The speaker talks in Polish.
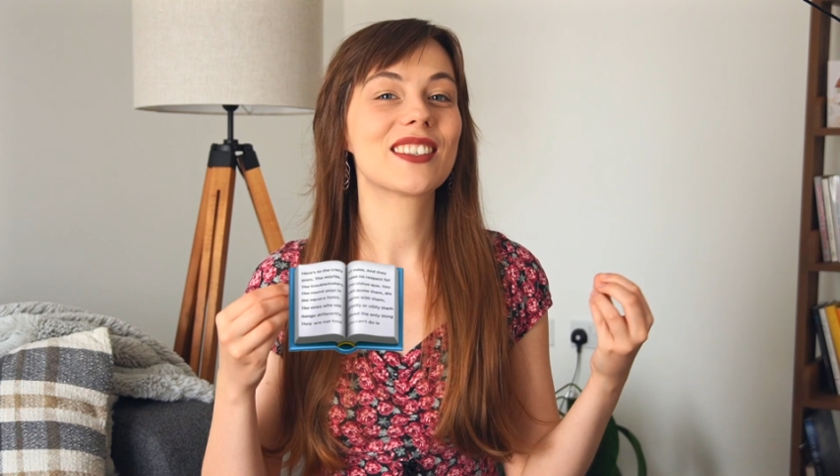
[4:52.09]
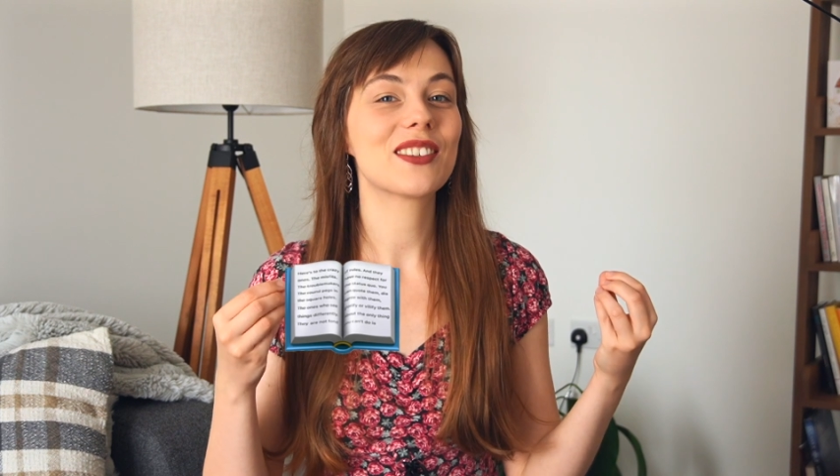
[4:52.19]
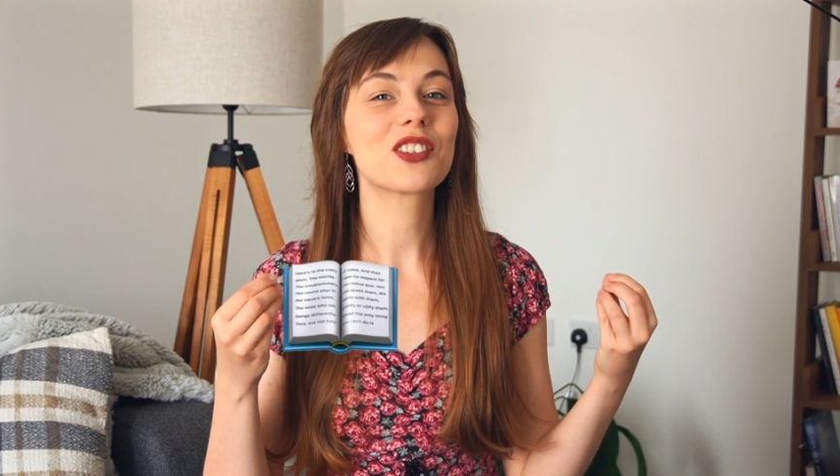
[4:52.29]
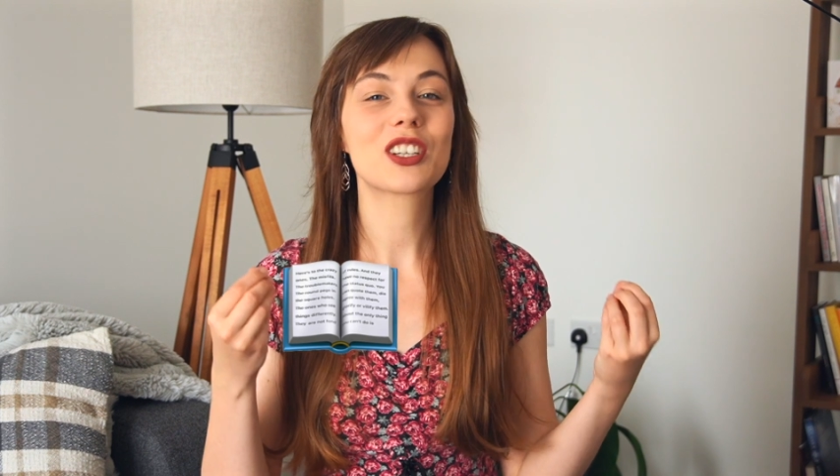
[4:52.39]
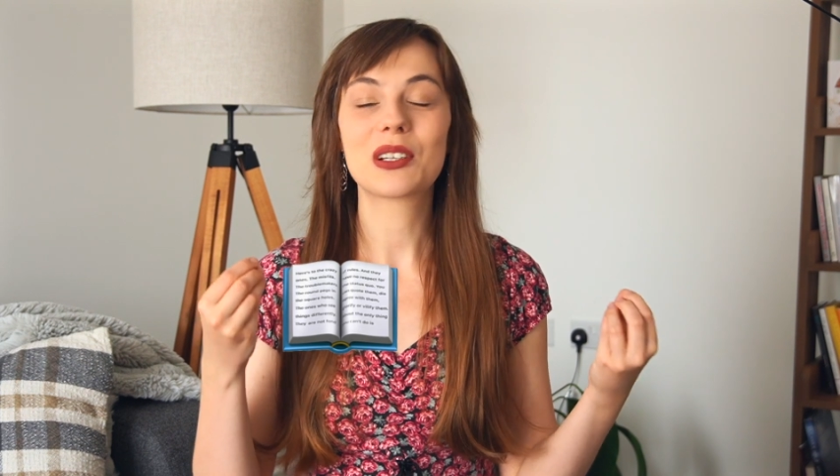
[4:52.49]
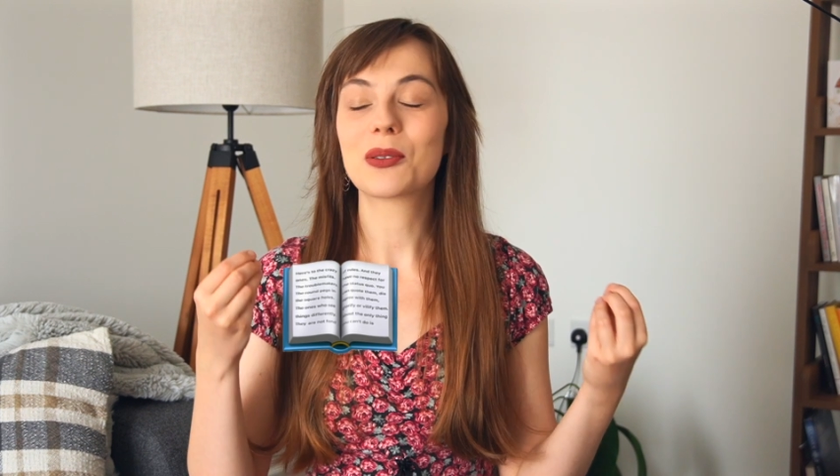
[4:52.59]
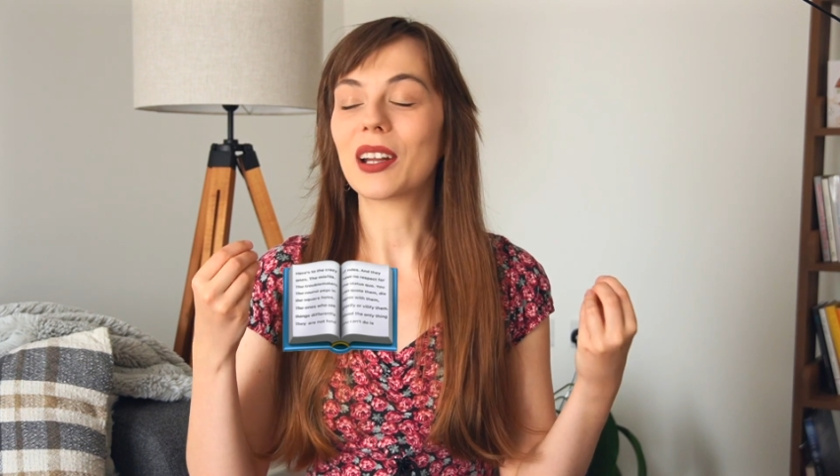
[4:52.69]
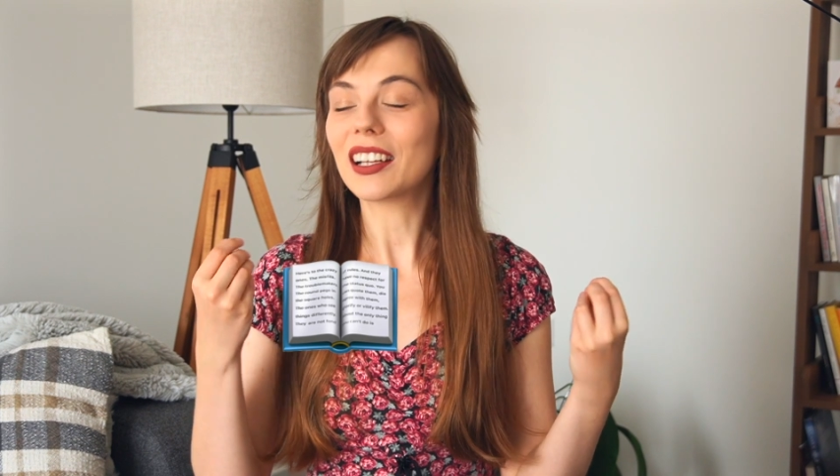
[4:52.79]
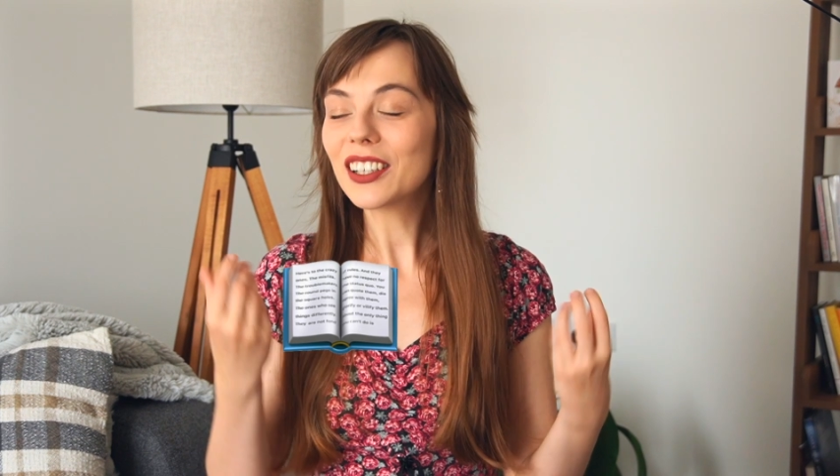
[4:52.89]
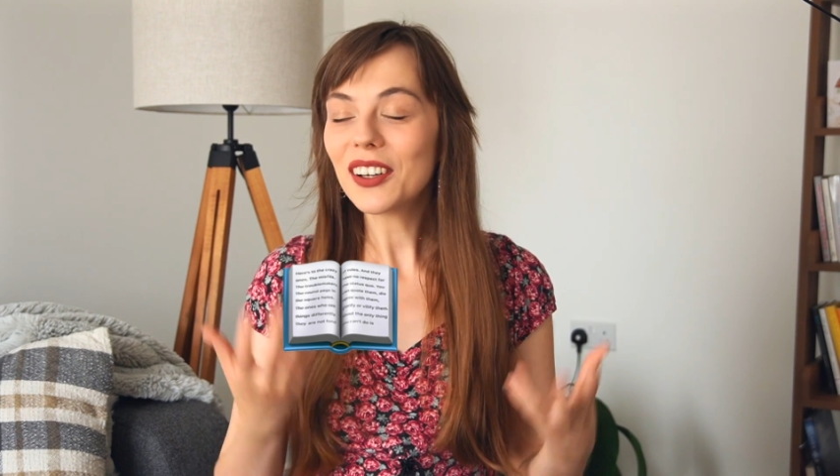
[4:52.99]
książki,
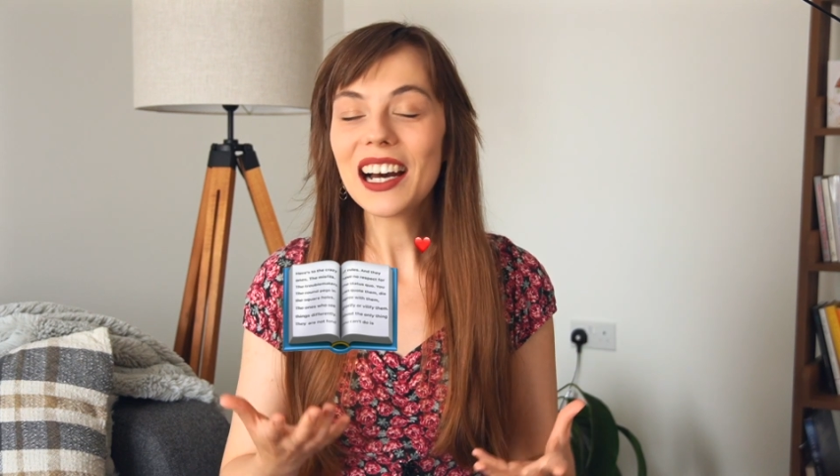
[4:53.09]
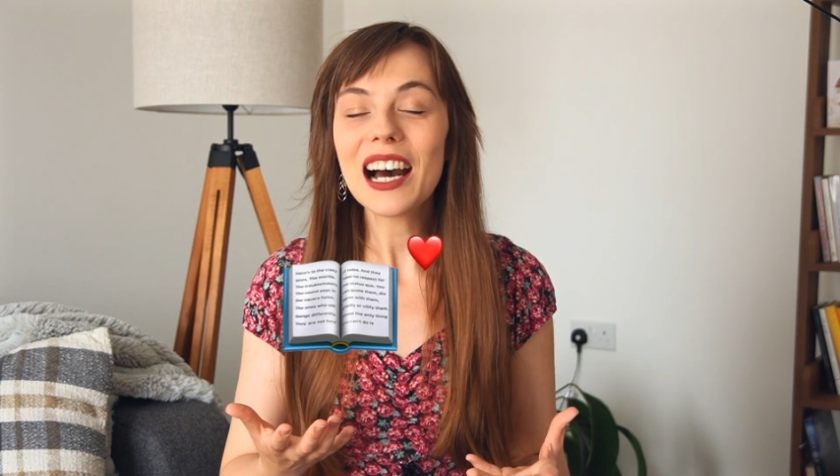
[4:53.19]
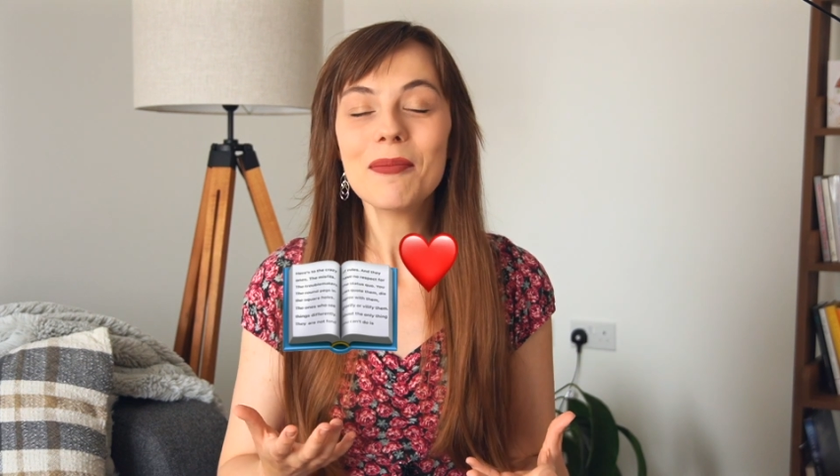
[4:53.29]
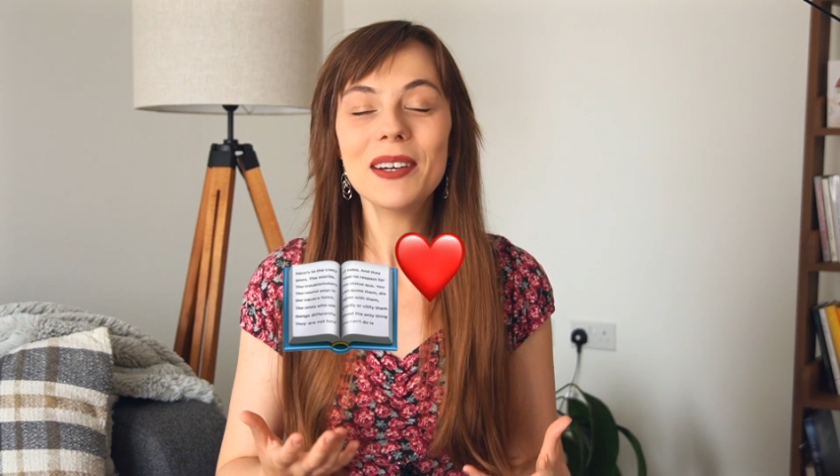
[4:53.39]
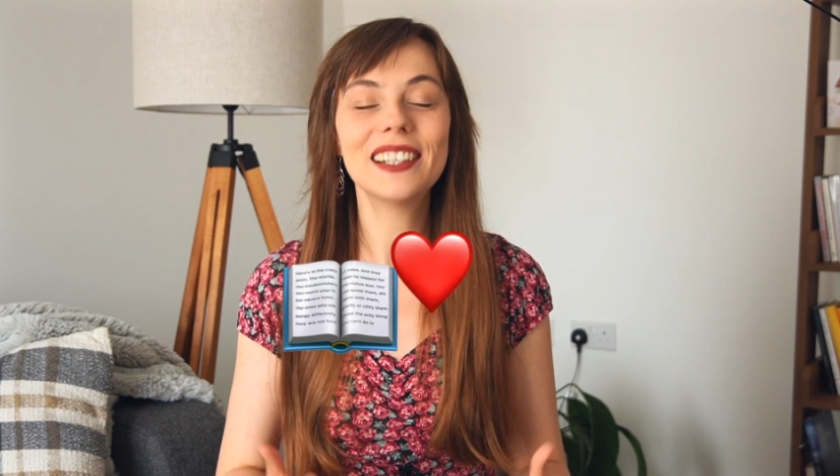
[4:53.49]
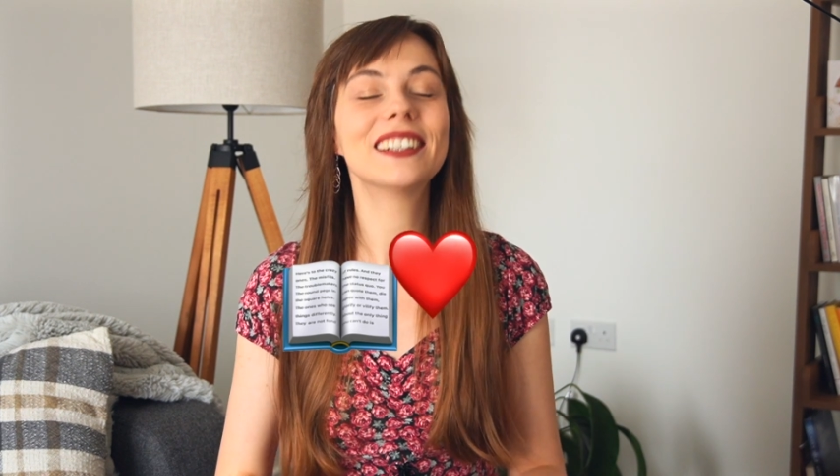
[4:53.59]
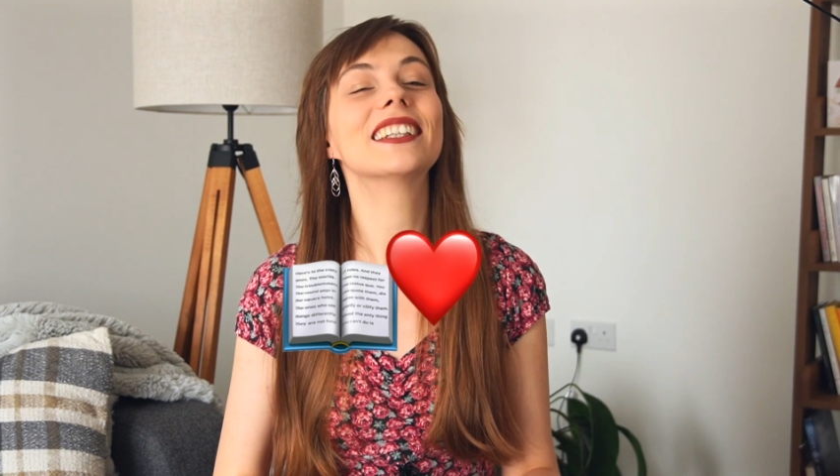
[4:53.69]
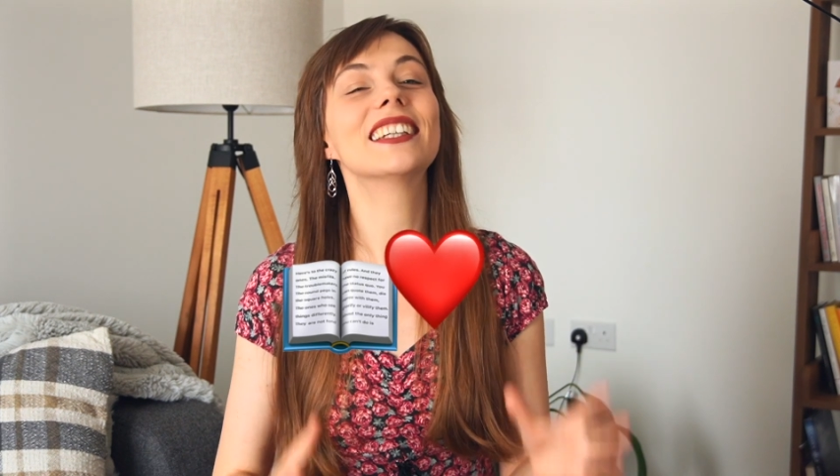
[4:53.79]
które kochamy